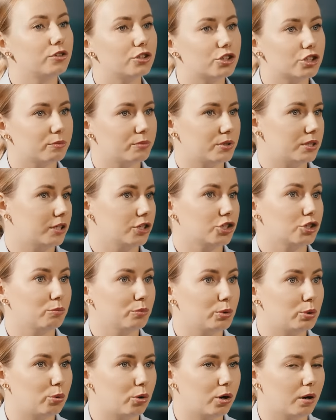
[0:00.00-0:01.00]
высшим, с
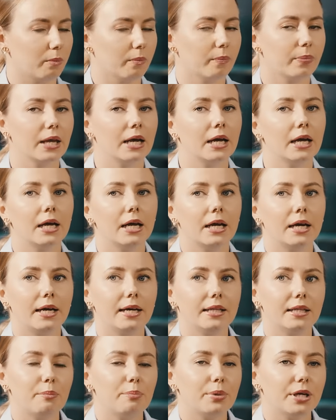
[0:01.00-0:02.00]
нашим духом.
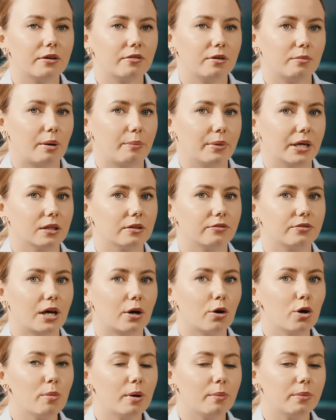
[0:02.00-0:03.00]
Это первый момент.
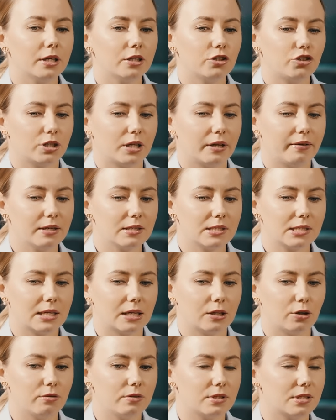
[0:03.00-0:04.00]
Второй момент, человек
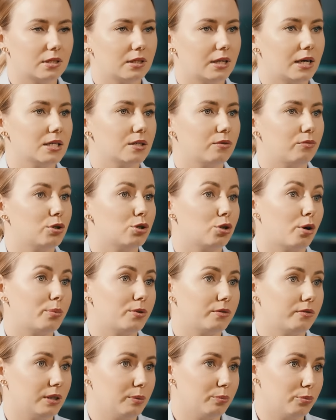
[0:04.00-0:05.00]
становится на свой
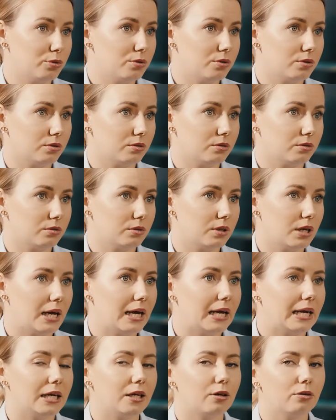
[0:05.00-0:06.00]
собственный путь,
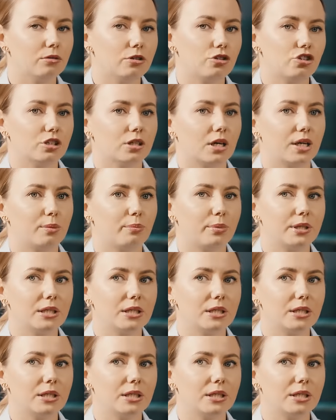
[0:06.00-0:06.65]
и он начинает